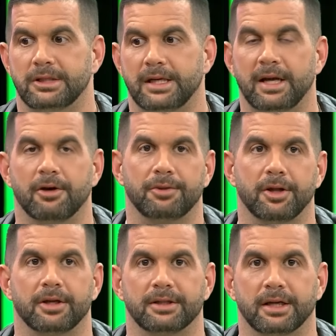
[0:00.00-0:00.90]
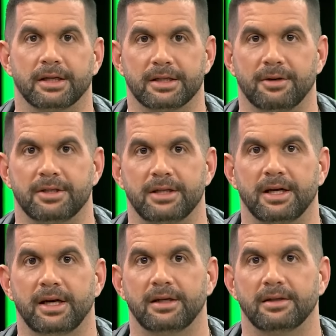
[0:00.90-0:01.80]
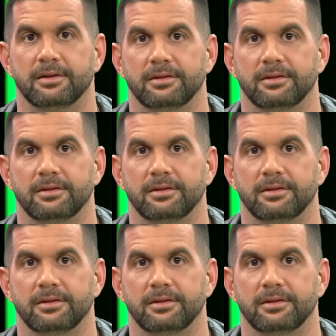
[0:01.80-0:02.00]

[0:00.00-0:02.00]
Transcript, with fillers: si hay opciones de que Xavi siga,